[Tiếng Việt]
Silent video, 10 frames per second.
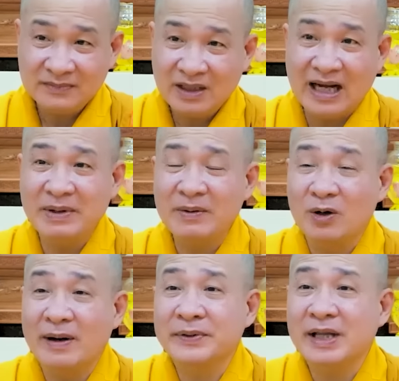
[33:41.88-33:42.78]
Ai biết
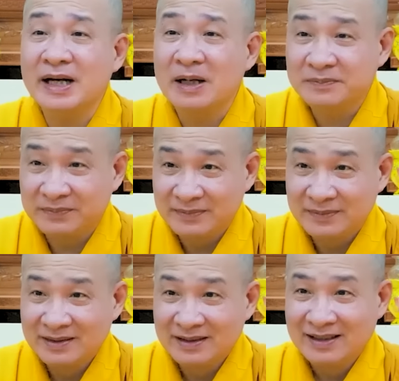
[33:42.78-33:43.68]
hụi 30 Tết không?
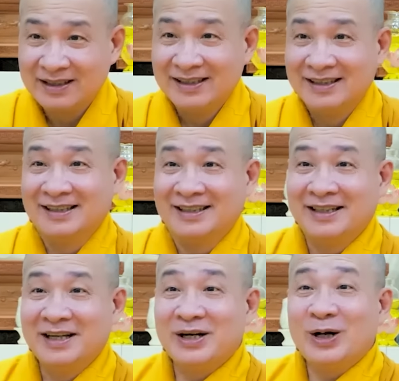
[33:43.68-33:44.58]

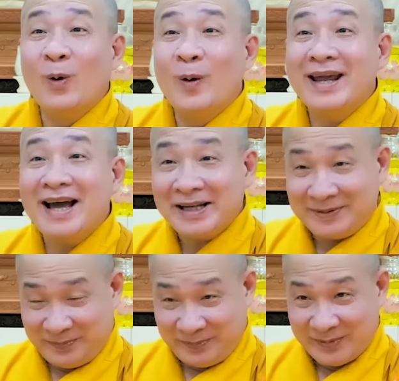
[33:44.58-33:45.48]
Nuôi á,
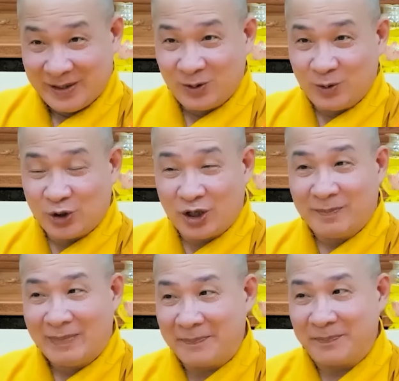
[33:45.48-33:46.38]
nuôi cho nó
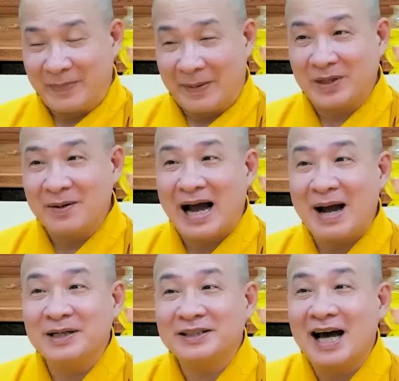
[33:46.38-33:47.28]
mập tới
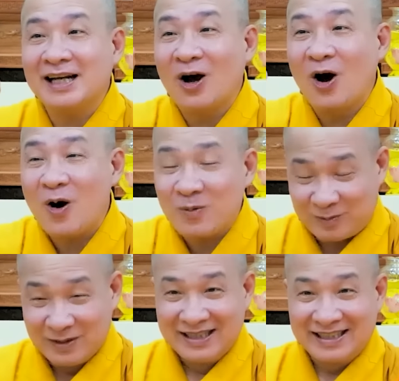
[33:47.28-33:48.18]
30 Tết
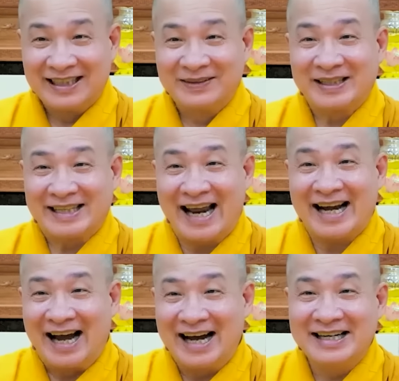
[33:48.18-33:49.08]
hốt, đừng mà trả
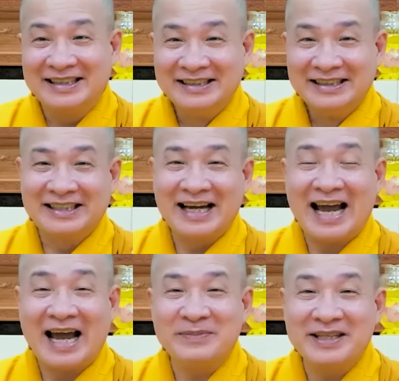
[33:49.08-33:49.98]
nợ tới
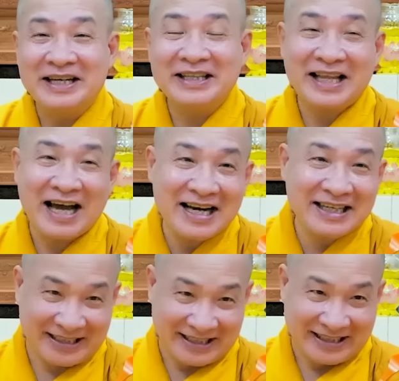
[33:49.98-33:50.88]
29 Tết
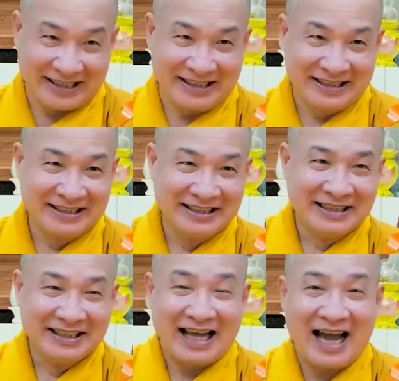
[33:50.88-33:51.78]
nè.
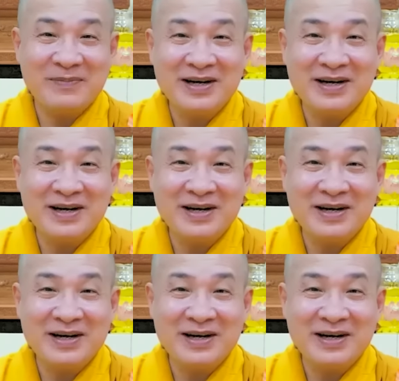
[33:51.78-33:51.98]
Tám